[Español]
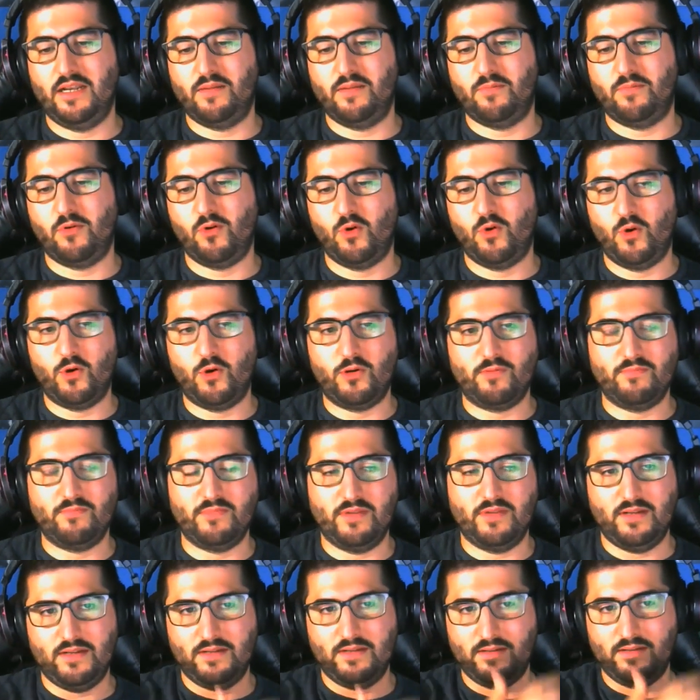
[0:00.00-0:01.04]
Le pongo
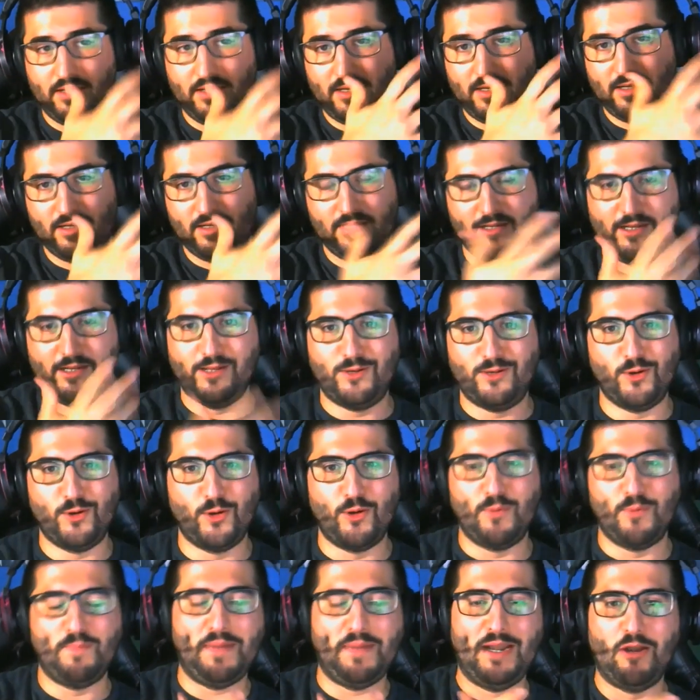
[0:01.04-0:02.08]
eh, el
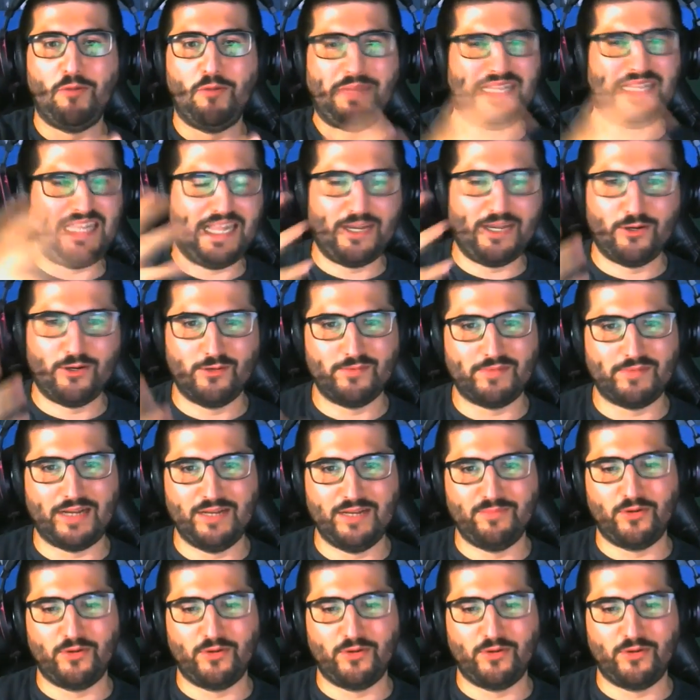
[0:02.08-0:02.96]
icono palomitero, ¿vale?